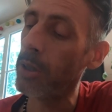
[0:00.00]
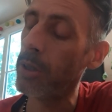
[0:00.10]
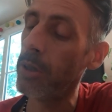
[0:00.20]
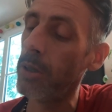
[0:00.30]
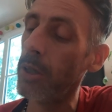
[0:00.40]

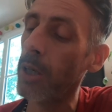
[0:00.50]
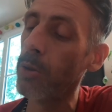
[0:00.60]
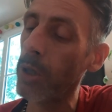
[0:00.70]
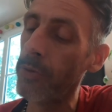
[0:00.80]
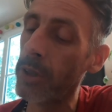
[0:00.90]
euh, la
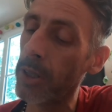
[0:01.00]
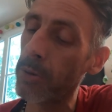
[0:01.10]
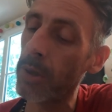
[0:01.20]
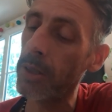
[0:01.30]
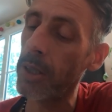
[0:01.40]

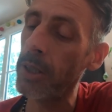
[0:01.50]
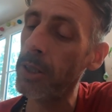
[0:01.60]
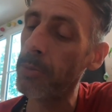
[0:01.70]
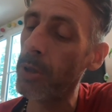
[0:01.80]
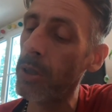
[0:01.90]
glorification de
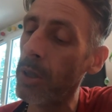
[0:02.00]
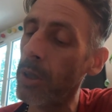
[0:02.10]
l'athéisme,